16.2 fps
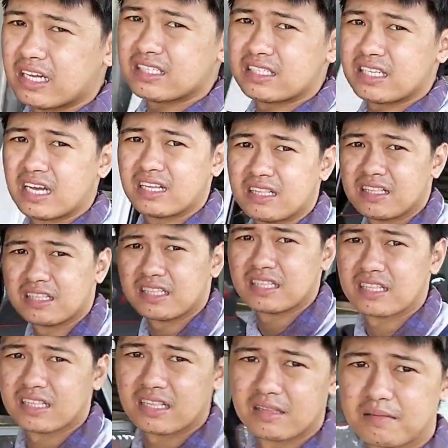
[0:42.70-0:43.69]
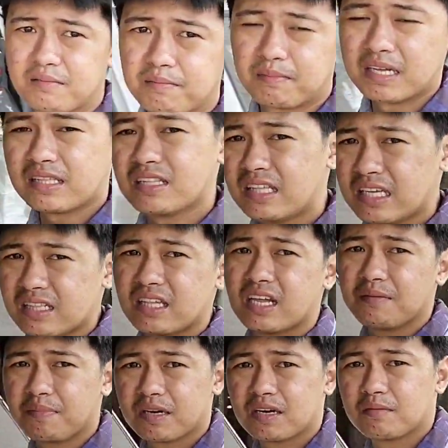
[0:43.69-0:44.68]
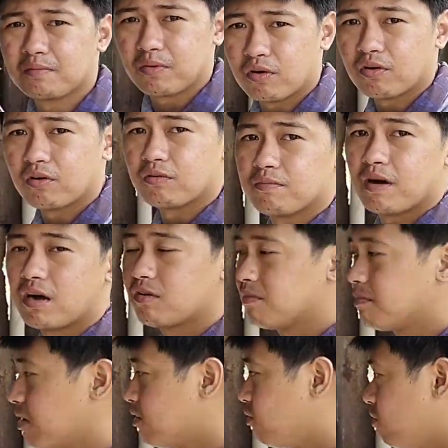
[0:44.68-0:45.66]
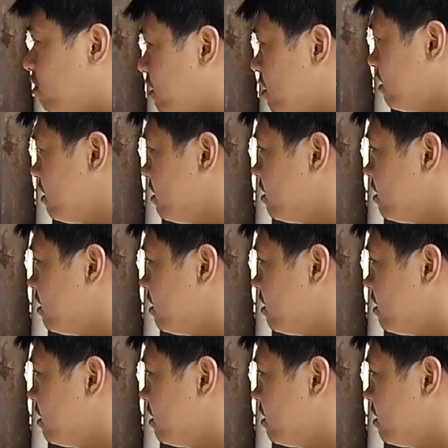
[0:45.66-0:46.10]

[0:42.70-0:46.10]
lahat yan. Madidetail pa ng buo bago makuha.